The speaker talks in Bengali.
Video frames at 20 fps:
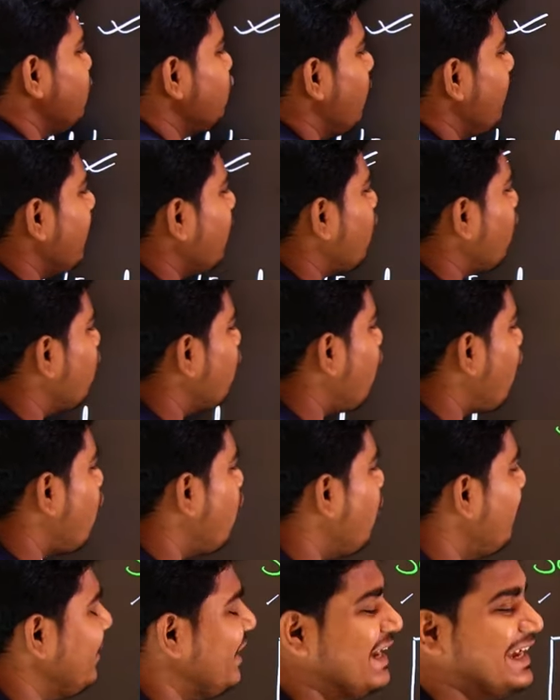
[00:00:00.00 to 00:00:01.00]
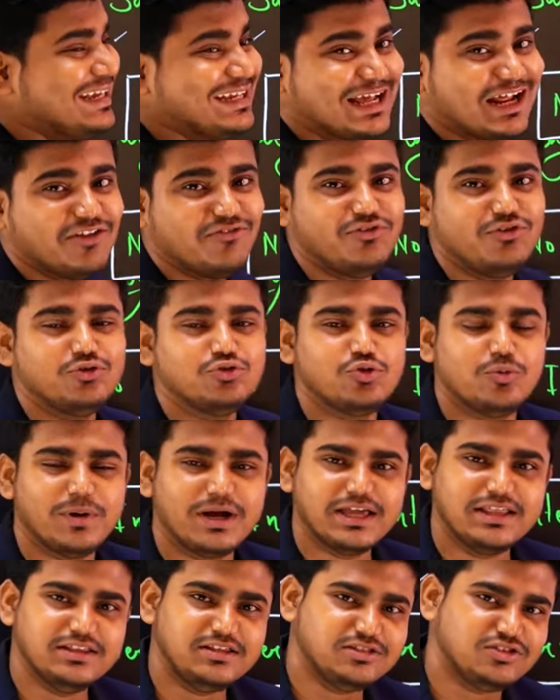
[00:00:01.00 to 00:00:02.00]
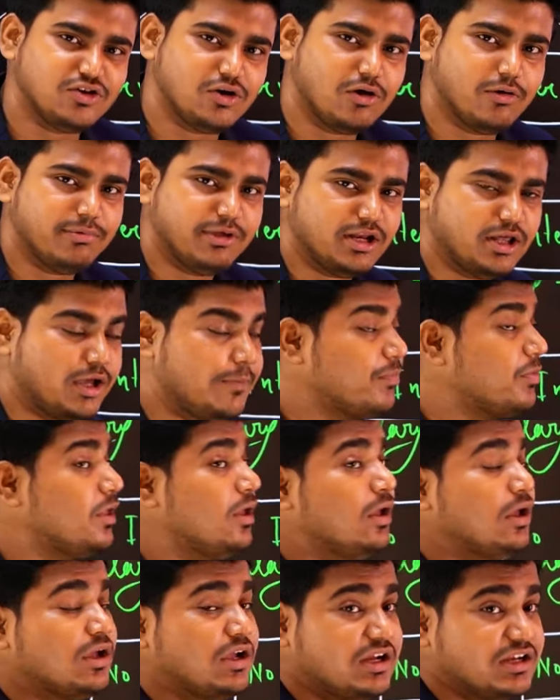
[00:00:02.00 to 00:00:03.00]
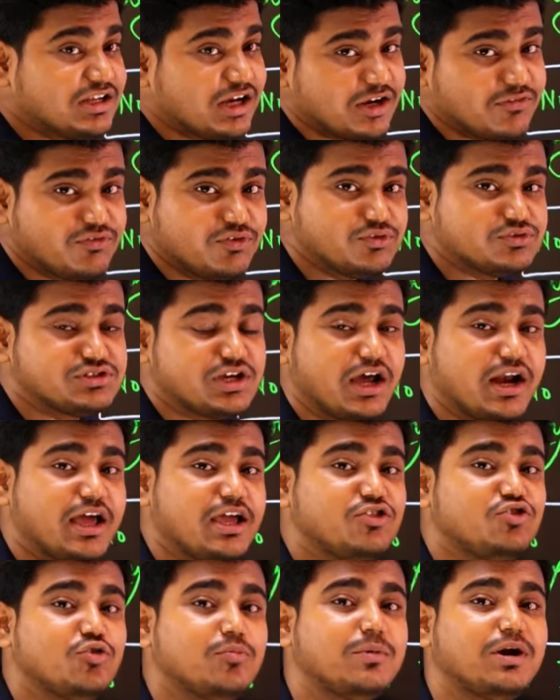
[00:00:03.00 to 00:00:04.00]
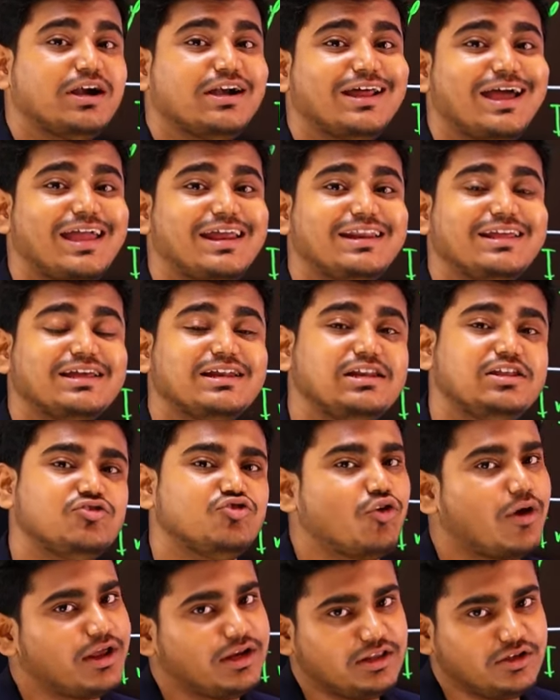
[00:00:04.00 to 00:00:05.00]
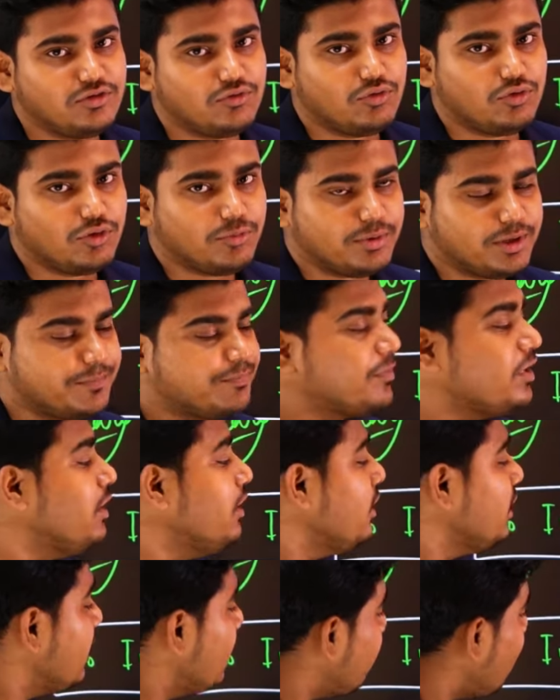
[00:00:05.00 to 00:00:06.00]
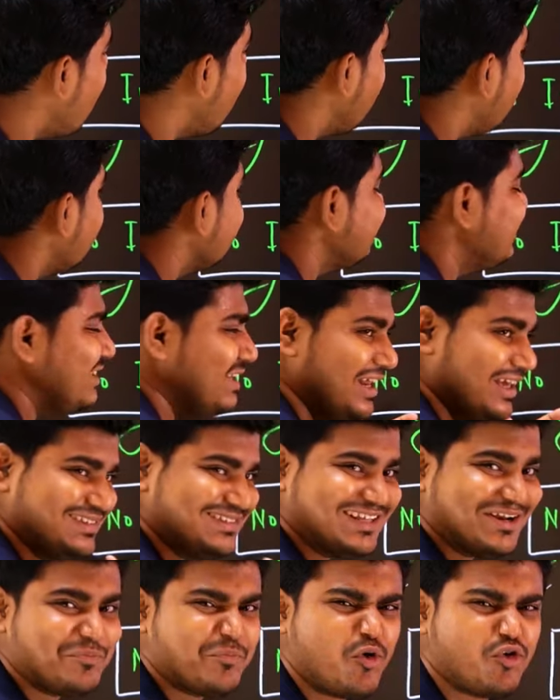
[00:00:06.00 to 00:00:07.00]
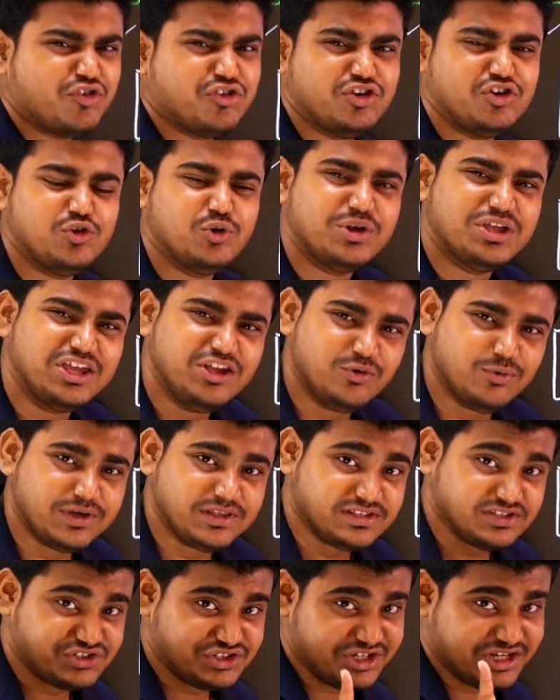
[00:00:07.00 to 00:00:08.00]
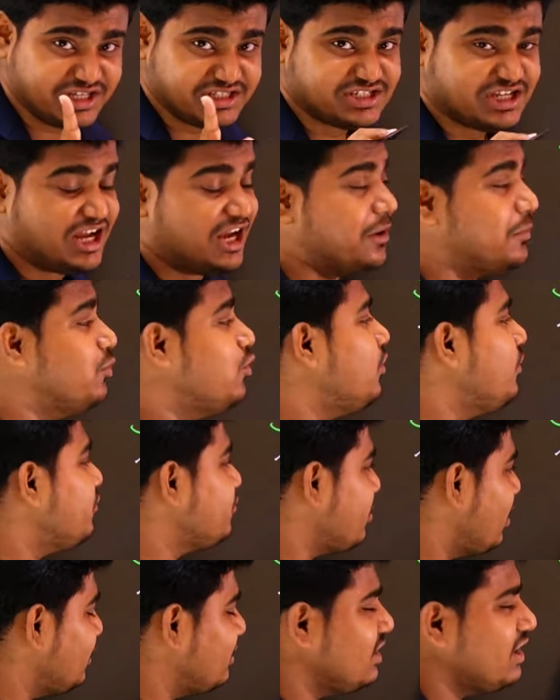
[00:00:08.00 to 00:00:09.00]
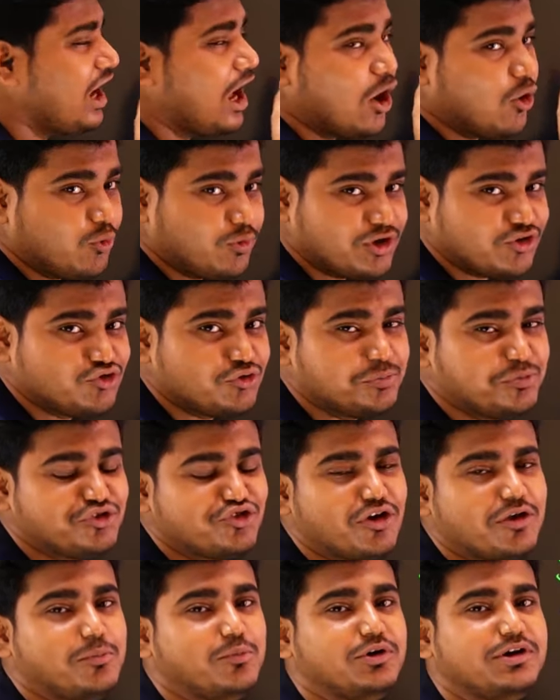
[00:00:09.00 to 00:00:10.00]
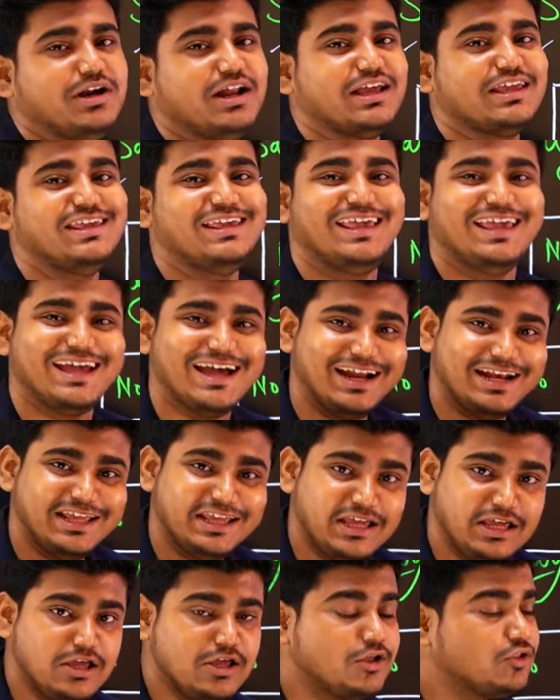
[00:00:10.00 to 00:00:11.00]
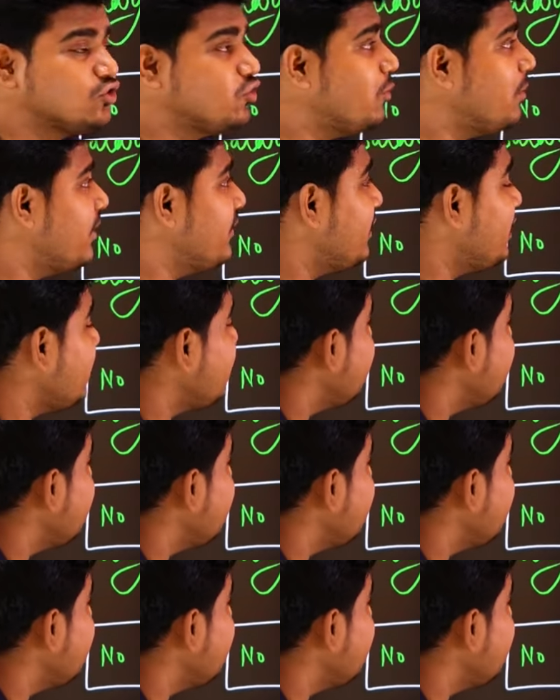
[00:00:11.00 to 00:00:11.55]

জবে কোনো রকম ইন্টারভিউ তোমাকে দিতে হবে না ইন্টারভিউ ছাড়াই তোমরা ডাইরেক্টলি জয়নিং করবে এবং সিলেকশন প্রসিডিওর কি রয়েছে সেটা জানাবো সাথে আরও কিছু বিষয় বলে রাখি এখানে তোমাদের